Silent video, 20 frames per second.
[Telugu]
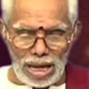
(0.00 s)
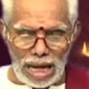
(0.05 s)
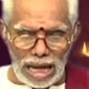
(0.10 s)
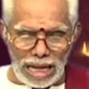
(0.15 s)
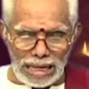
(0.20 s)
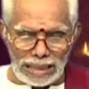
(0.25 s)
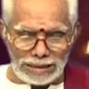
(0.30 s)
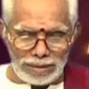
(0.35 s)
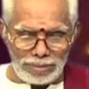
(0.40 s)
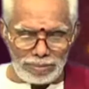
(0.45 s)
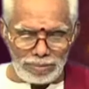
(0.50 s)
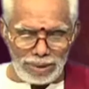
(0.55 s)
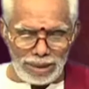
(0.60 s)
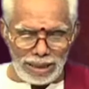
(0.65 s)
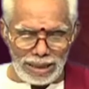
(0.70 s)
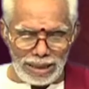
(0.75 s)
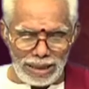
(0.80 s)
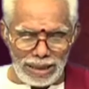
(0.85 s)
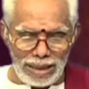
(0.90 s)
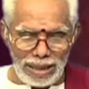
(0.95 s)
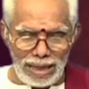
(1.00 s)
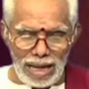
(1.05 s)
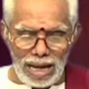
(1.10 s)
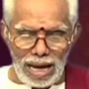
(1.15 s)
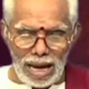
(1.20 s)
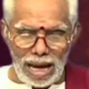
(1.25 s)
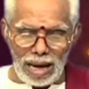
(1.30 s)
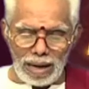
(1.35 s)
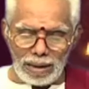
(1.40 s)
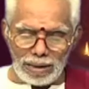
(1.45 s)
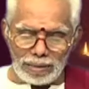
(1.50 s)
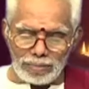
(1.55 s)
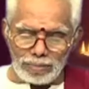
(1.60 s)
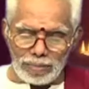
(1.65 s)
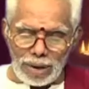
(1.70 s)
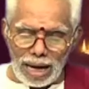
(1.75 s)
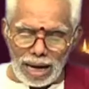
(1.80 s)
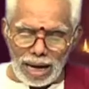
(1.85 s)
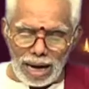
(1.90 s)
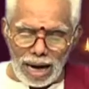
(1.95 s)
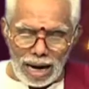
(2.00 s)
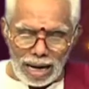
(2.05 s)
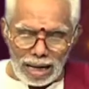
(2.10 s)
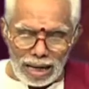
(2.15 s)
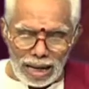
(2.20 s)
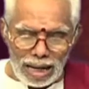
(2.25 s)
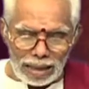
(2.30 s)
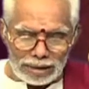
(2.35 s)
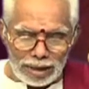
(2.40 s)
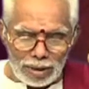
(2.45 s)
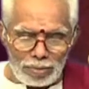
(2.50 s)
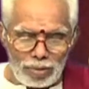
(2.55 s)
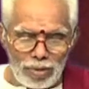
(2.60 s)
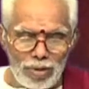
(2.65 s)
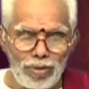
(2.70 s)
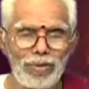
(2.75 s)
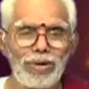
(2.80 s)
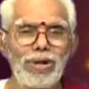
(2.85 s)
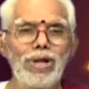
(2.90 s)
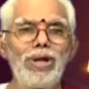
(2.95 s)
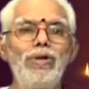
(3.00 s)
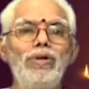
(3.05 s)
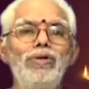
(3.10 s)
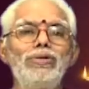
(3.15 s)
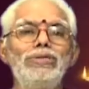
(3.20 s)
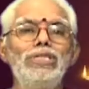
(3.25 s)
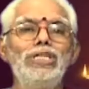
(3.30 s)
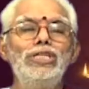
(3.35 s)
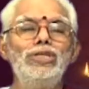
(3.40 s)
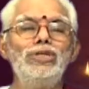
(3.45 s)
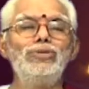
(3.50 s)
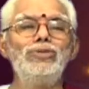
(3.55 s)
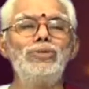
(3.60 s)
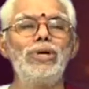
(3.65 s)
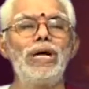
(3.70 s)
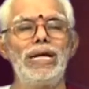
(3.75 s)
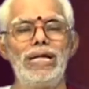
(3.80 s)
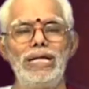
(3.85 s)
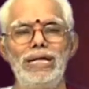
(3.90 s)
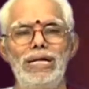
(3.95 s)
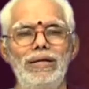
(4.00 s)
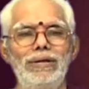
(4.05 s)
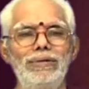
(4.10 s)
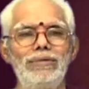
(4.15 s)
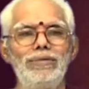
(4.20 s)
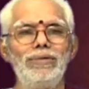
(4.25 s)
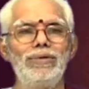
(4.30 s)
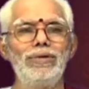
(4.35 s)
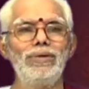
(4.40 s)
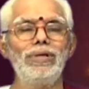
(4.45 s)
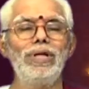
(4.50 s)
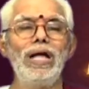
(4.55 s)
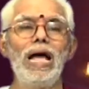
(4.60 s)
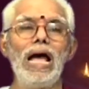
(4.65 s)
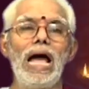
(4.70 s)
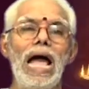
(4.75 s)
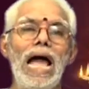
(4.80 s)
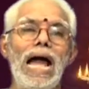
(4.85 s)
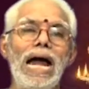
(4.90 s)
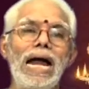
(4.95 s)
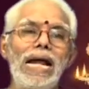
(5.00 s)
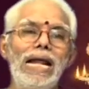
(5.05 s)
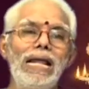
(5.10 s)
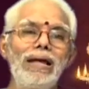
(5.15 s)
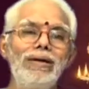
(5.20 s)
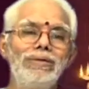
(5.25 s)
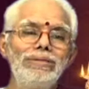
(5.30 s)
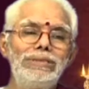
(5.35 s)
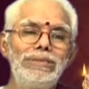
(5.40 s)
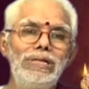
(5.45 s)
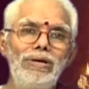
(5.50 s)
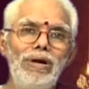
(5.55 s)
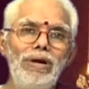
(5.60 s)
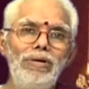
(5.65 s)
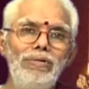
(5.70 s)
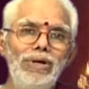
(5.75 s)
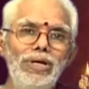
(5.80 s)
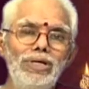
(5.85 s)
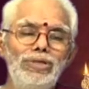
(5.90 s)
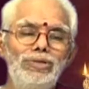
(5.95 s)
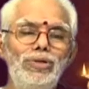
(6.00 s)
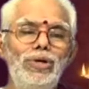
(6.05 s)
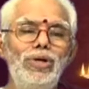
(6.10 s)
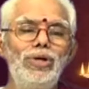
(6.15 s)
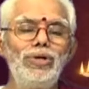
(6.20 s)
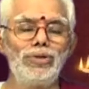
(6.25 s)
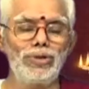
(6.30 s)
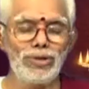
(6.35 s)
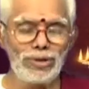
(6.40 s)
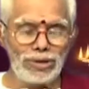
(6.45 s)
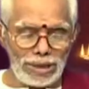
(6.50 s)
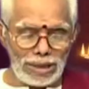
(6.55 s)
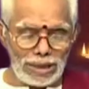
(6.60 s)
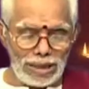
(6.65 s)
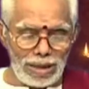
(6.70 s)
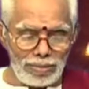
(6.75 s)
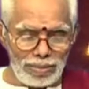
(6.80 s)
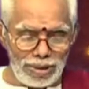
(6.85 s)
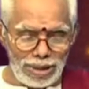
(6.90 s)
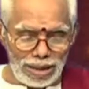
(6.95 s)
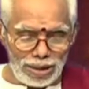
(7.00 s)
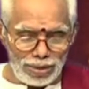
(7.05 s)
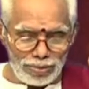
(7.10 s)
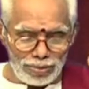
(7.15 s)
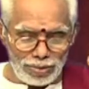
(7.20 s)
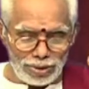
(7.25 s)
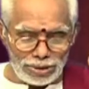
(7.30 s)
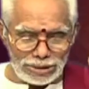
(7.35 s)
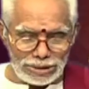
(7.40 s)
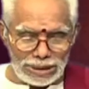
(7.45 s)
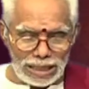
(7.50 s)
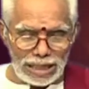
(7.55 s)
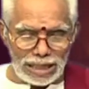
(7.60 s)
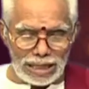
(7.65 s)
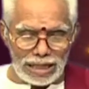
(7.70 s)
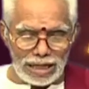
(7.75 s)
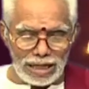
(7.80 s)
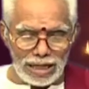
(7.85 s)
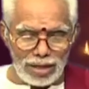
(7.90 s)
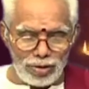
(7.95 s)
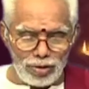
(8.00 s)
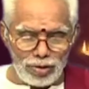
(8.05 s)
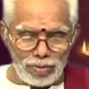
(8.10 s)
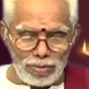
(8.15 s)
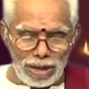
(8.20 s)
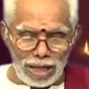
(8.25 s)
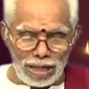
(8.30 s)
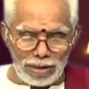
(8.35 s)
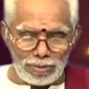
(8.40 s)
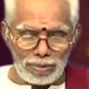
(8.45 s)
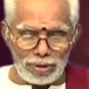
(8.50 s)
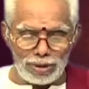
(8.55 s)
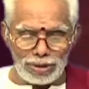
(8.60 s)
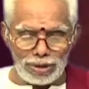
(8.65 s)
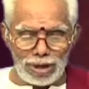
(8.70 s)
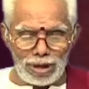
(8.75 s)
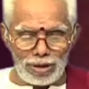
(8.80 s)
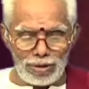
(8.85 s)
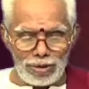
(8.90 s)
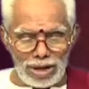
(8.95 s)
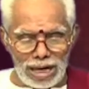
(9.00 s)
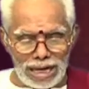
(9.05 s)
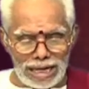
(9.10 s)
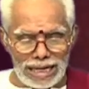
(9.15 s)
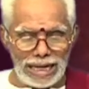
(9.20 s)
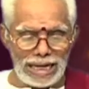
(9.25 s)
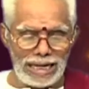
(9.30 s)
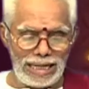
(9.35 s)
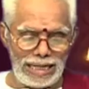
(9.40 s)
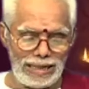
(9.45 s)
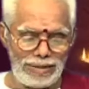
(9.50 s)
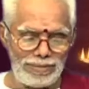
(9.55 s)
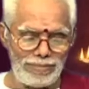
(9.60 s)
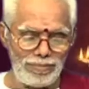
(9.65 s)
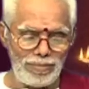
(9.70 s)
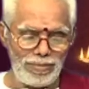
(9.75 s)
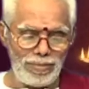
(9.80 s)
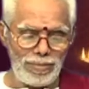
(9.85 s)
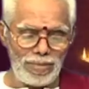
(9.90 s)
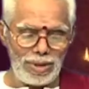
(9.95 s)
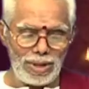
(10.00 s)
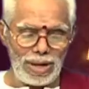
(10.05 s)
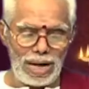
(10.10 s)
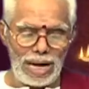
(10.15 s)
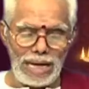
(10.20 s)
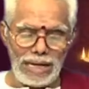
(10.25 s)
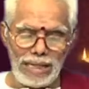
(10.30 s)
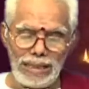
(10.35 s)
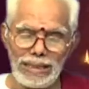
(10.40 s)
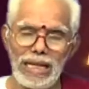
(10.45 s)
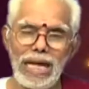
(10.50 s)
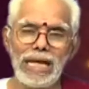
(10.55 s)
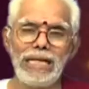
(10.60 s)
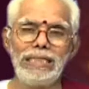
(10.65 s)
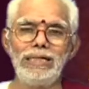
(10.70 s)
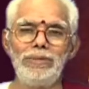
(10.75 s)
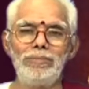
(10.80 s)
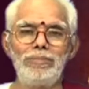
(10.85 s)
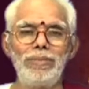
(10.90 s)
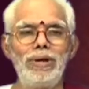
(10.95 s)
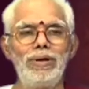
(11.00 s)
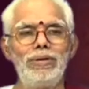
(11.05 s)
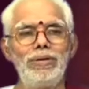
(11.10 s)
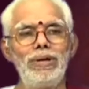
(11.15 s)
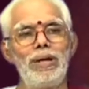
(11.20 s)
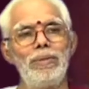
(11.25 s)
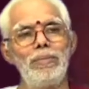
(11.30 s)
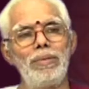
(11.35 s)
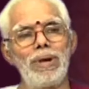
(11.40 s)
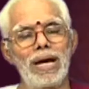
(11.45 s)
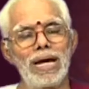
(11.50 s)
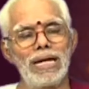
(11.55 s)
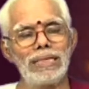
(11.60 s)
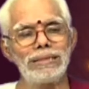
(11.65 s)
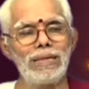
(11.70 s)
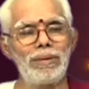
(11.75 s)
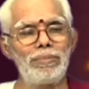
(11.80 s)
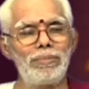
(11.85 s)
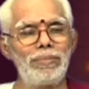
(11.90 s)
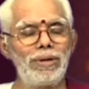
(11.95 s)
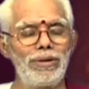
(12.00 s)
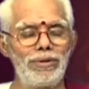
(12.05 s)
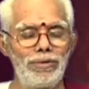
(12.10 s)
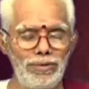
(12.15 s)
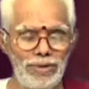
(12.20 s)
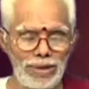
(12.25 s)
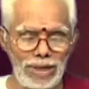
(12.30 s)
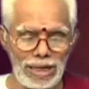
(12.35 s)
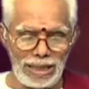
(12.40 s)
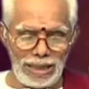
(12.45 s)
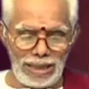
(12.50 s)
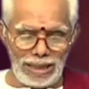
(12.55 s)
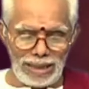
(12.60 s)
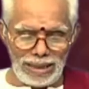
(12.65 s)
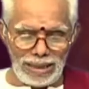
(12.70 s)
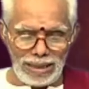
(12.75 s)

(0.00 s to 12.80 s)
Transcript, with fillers: అని చెప్పని ఆ తప్పోవనంలో చింతిస్తున్నాడు ఈయన అక్కడికి వచ్చినటువంటి వయస్సుని చూసి అయ్యా మీరు ఎందుకు వచ్చారు ఇక్కడికి ఎందుకు బాధపడుతున్నారు అని అడిగాడు ఈయన అడిగితే ఆయన చెప్పాడు నేను బాగా సంపన్నుండండి